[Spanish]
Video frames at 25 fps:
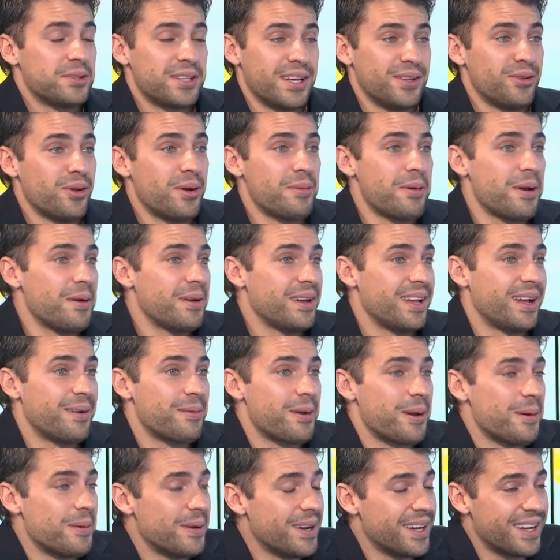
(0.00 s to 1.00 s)
sea, no
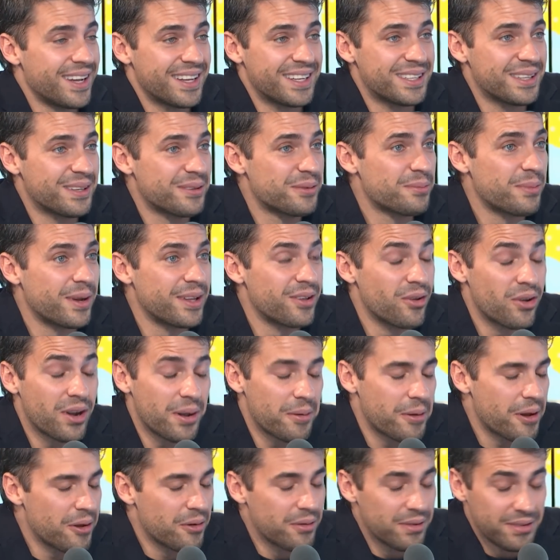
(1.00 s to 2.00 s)
hablaba, español,
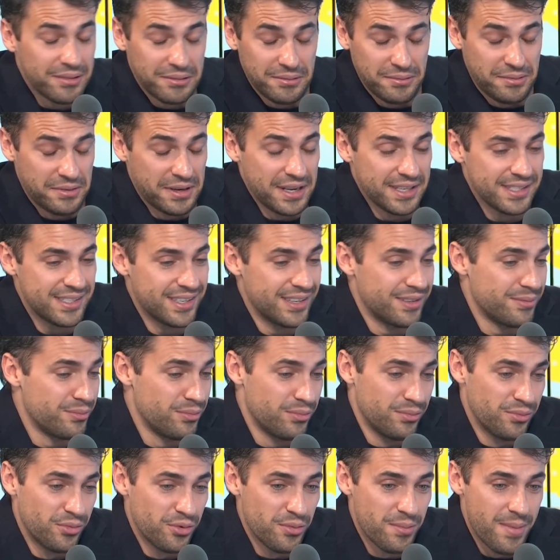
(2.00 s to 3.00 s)
hablaba francés
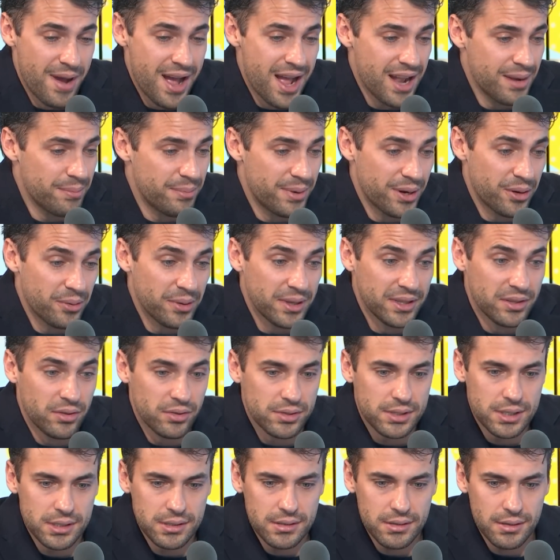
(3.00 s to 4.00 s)
muy mal, pero
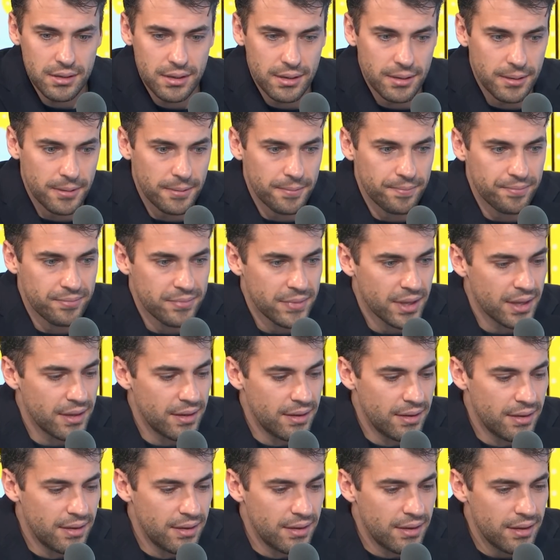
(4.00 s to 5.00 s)
entonces em,
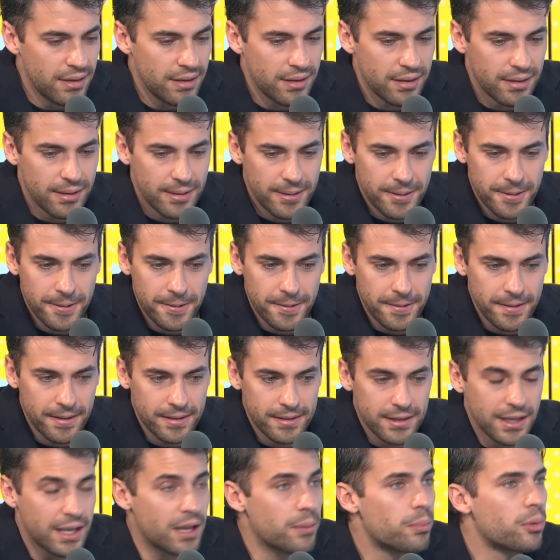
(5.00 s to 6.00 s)
eh,
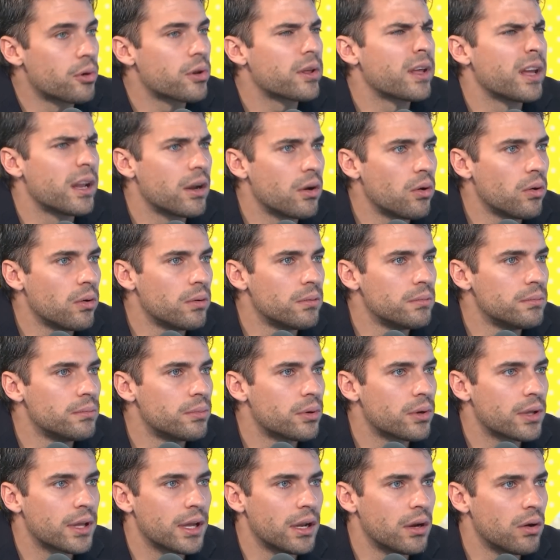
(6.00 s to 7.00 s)
dije, ¿por qué no?
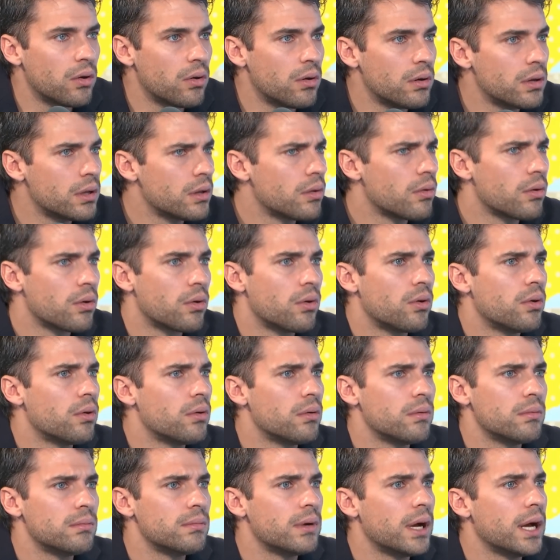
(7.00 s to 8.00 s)
¿Por qué no? Y
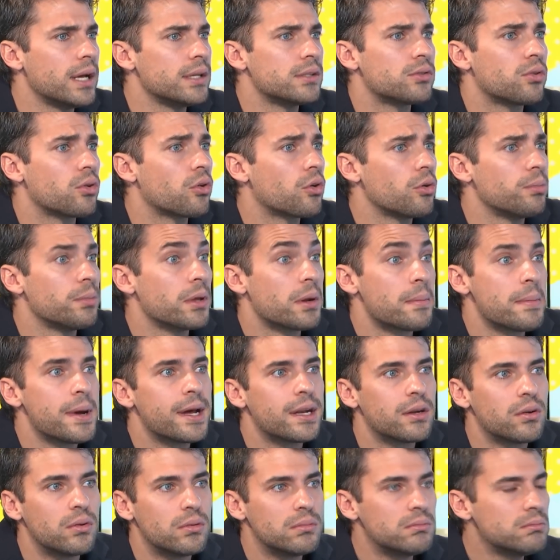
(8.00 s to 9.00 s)
luego estoy con mi
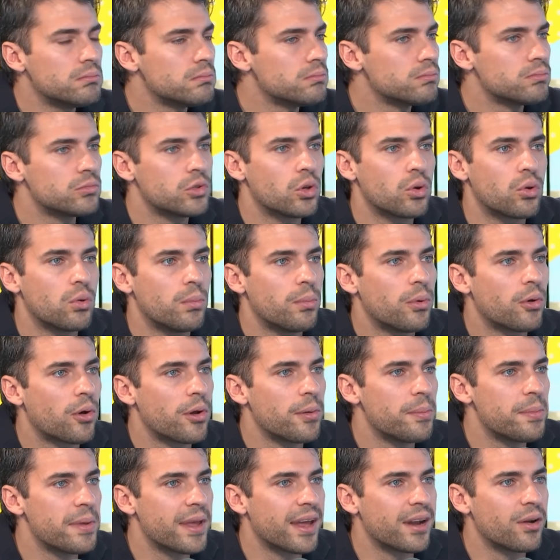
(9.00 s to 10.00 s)
hermano, toco un poco
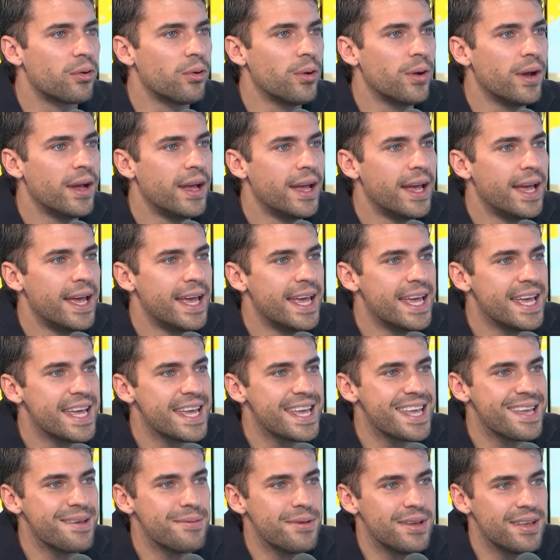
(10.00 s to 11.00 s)
el piano
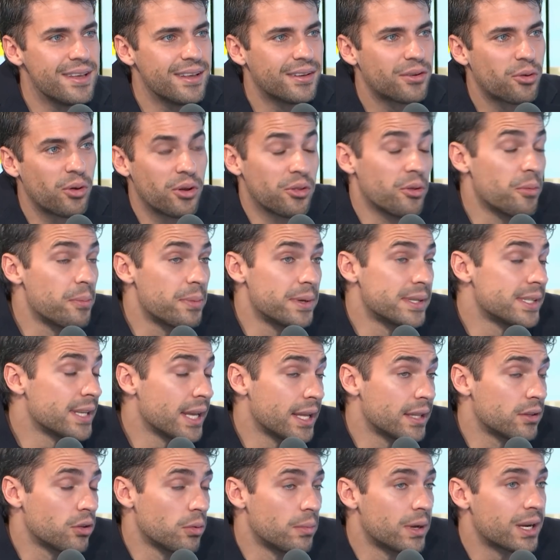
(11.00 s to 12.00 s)
y, cuando empecé
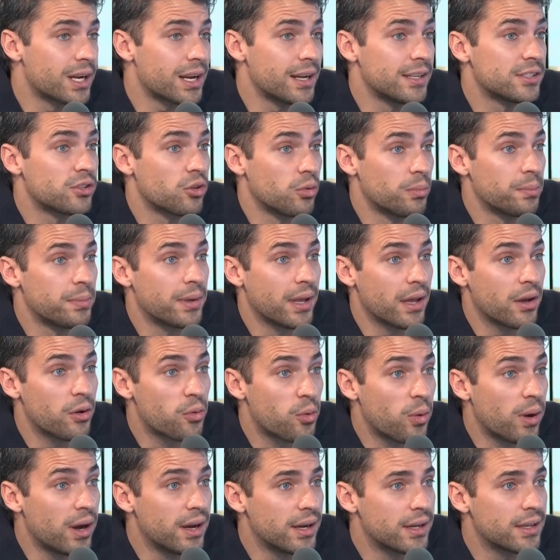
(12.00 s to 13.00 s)
a tomar clases con Pierre
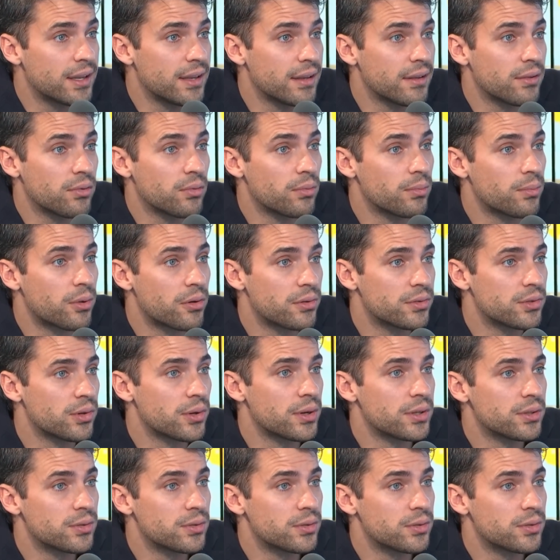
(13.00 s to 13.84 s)
gua que es un profesor